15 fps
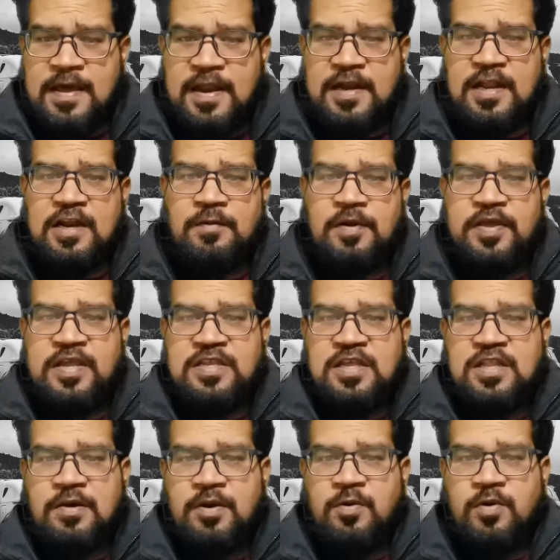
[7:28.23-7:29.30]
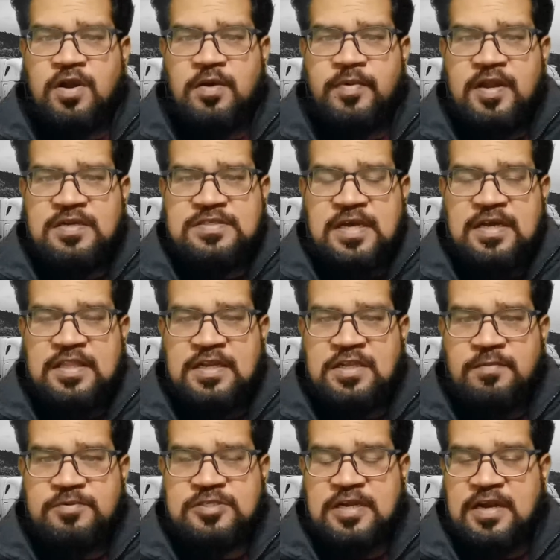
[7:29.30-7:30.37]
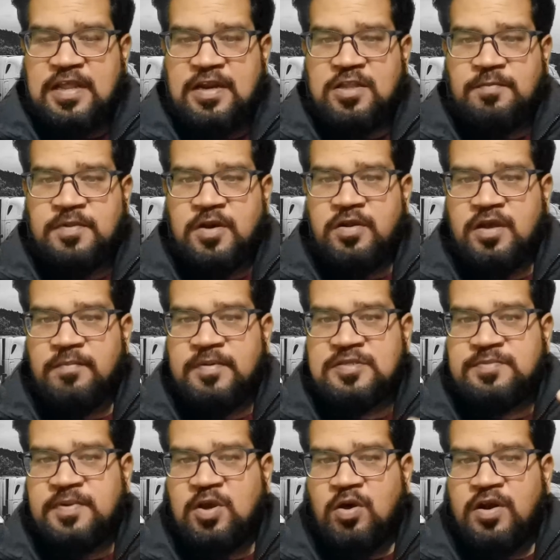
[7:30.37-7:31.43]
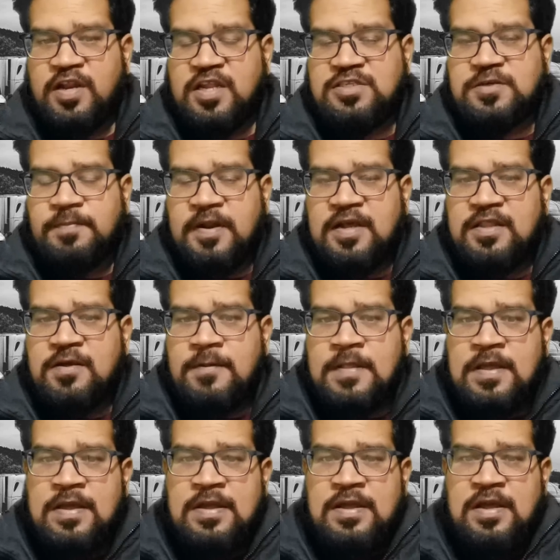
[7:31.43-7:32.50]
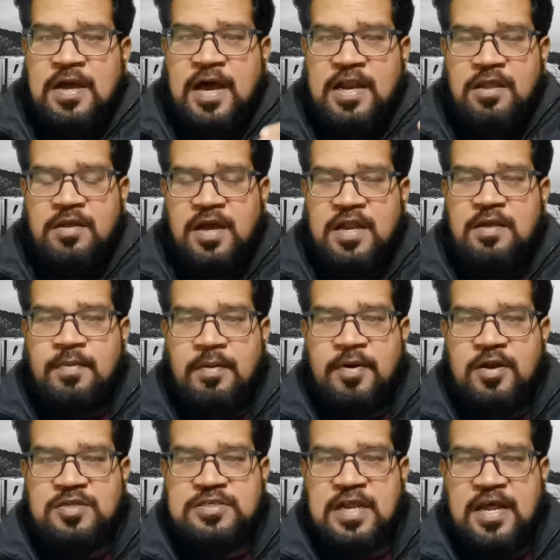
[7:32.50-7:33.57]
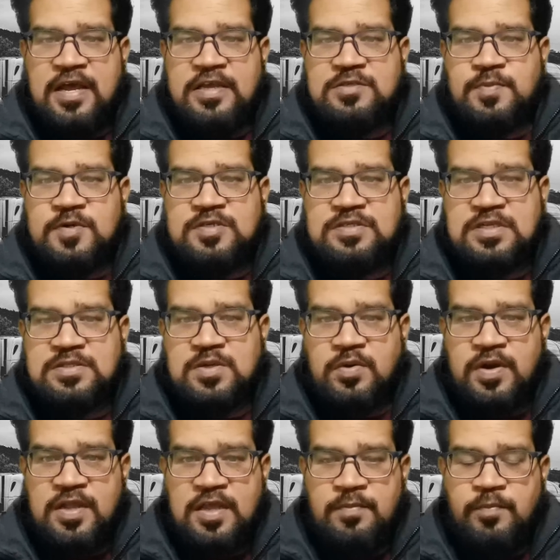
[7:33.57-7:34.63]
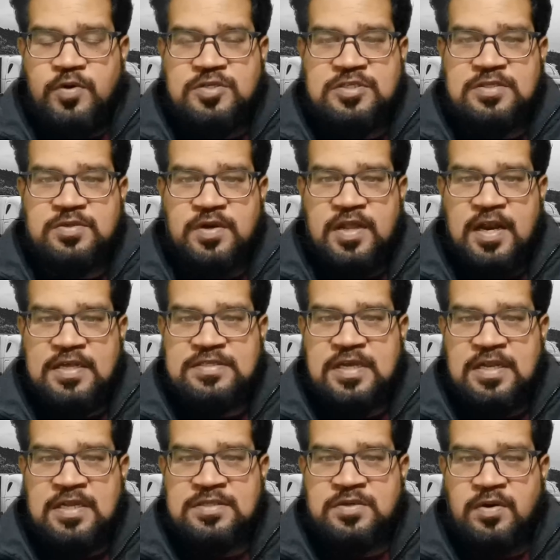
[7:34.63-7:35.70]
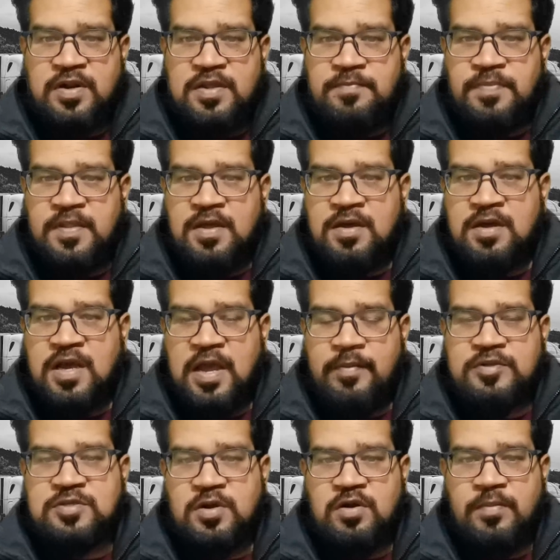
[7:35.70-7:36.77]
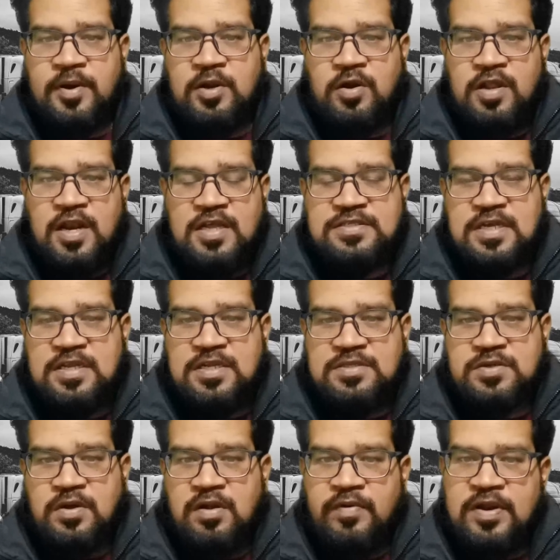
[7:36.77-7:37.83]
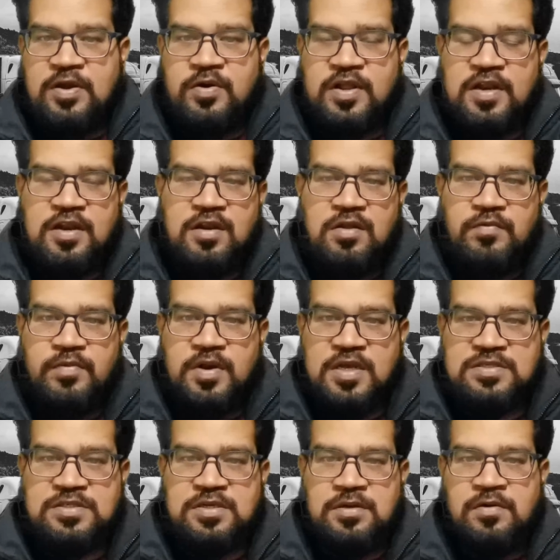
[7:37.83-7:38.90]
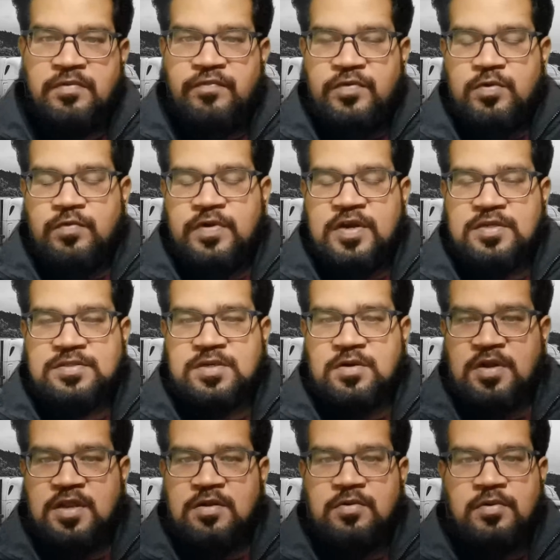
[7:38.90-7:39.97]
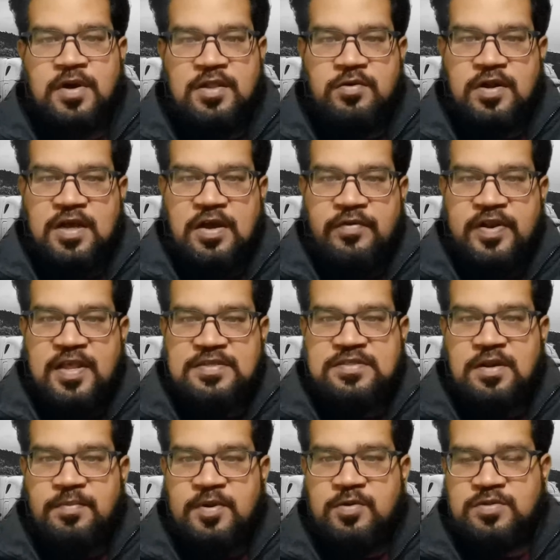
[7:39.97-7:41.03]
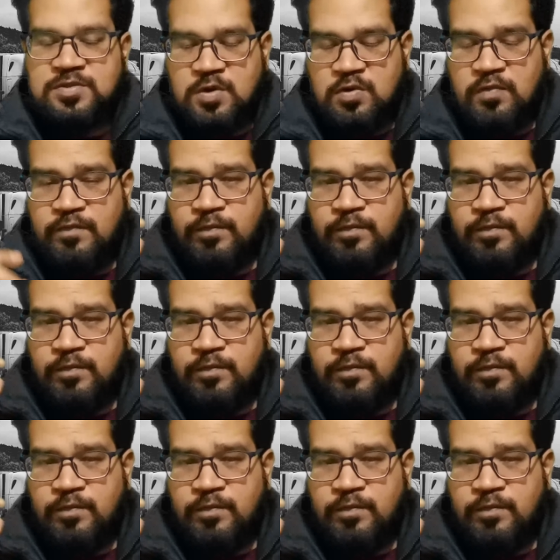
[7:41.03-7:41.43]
రెగ్యులర్గా మనం ఏం చేద్దాం అనుకుంటున్నాం ఏం సంగతి అని చెప్పేసి క్లియర్ చెప్తాను ఇంకా ప్లీజ్ మీకు ఆల్రెడీ నేను చెప్పాను కదా అలీ అలీబాబా నుంచి ఎలా ఎక్స్పోర్ట్స్ చేసుకోవాలి ఇంపోర్ట్స్ చేసుకొని ఎలా సేల్ చేసుకోవాలి అమెజాన్లో పెట్టుకొని ఎలా సేల్ చేసుకోవాలి అవన్నీ కూడా నేను నెక్స్ట్ ఫ్యూ వీడియోస్లో నేను అది కూడా కవర్ చేస్తాను మీకు సో